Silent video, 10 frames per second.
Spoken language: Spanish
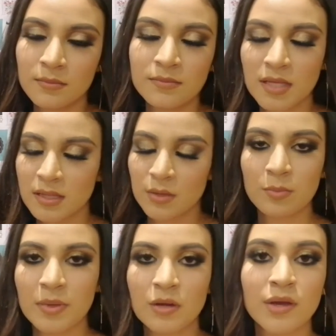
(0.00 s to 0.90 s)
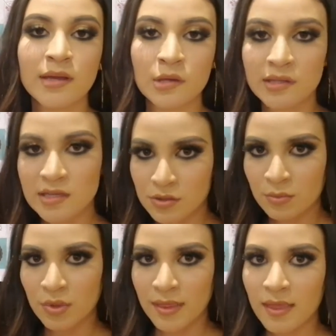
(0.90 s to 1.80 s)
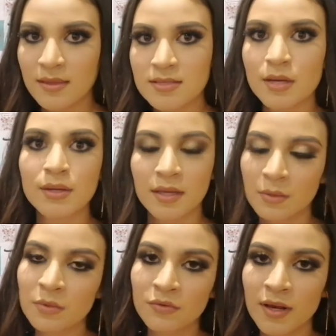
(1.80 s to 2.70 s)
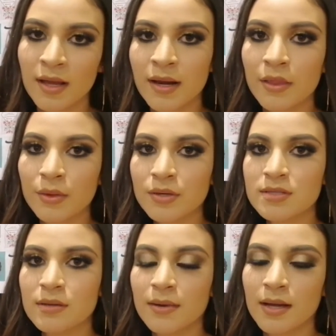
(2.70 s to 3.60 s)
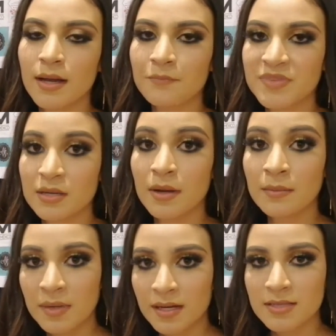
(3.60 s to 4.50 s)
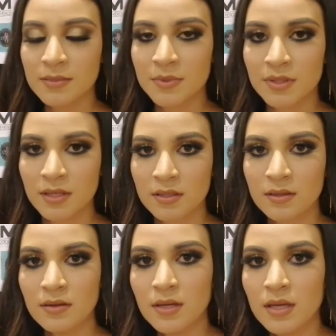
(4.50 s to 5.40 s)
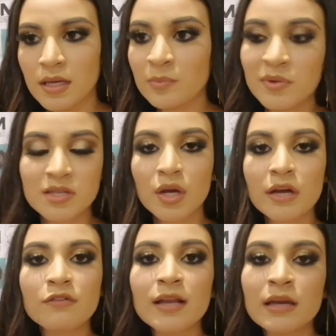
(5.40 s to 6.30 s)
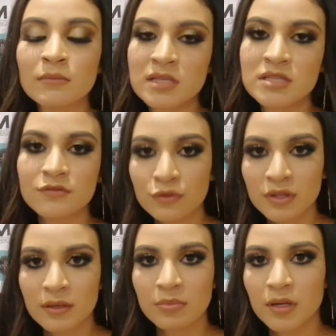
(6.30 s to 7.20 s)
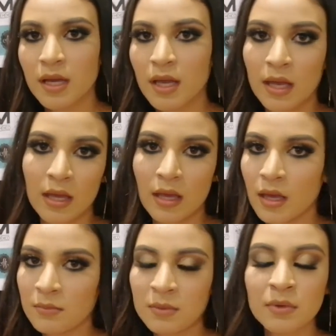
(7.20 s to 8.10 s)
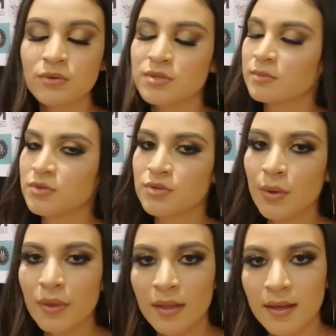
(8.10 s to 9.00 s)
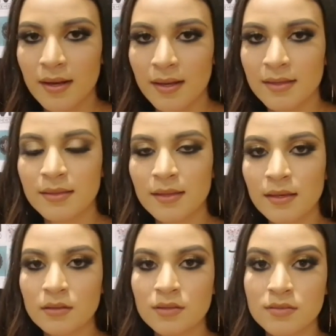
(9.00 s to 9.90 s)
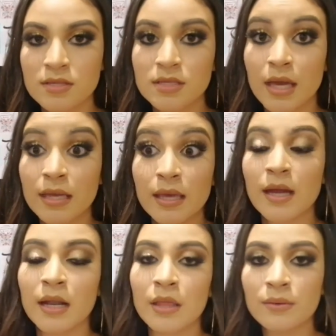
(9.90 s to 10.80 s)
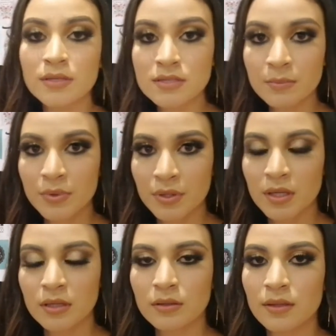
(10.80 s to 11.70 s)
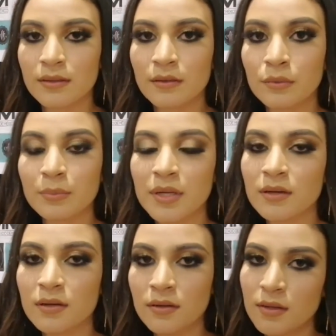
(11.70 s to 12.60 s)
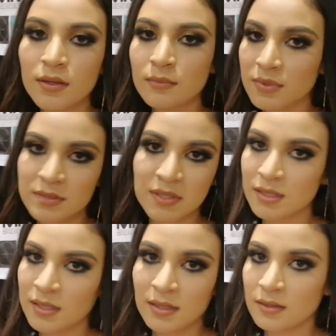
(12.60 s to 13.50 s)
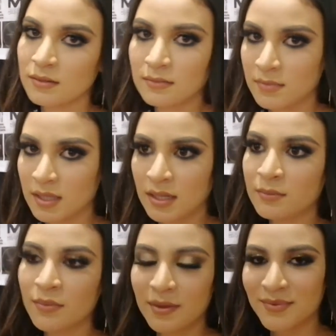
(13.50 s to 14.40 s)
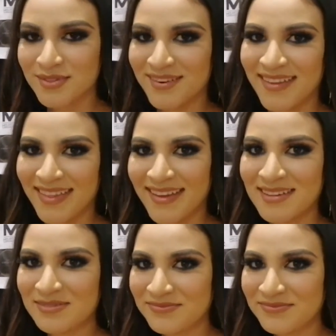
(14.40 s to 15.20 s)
en Tejupilco y en otras comunidades, que ahorita como fue el ganador se va, se va a ampliar este proyecto. Y pues creo que fue el que más disfruté, porque a mí me gusta mucho ayudar a la gente, entonces que haya ganado este proyecto de Tejupilco, pues me tiene, tiene muy emocionada.